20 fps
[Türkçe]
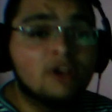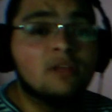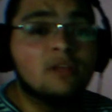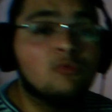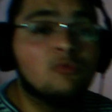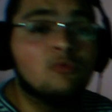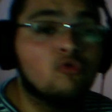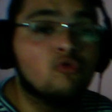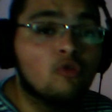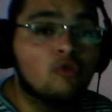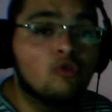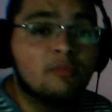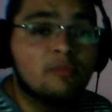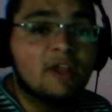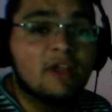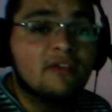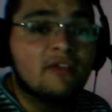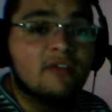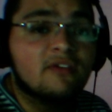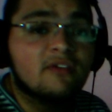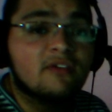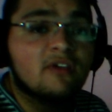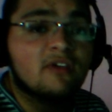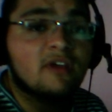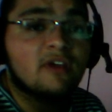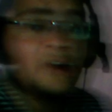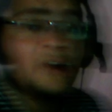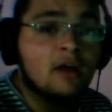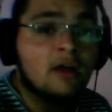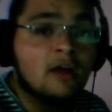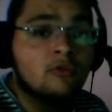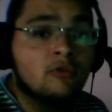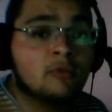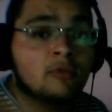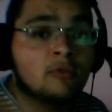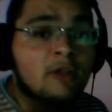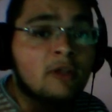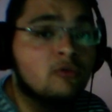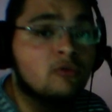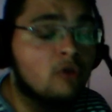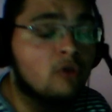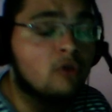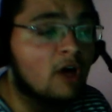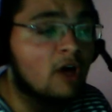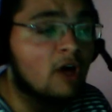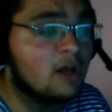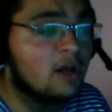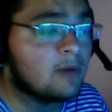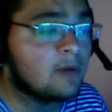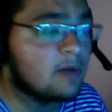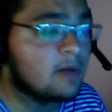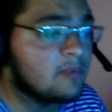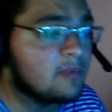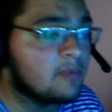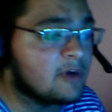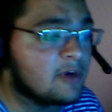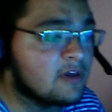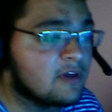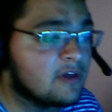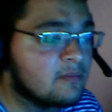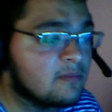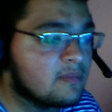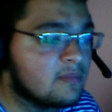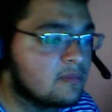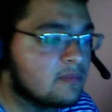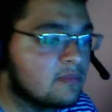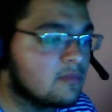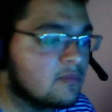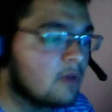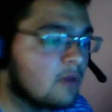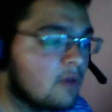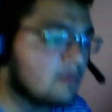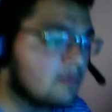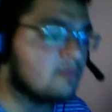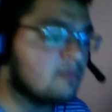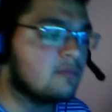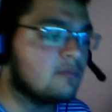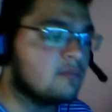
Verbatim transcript: bu tişört birazcık şey anormal duruyor galiba. Bir bakayım. Tamam.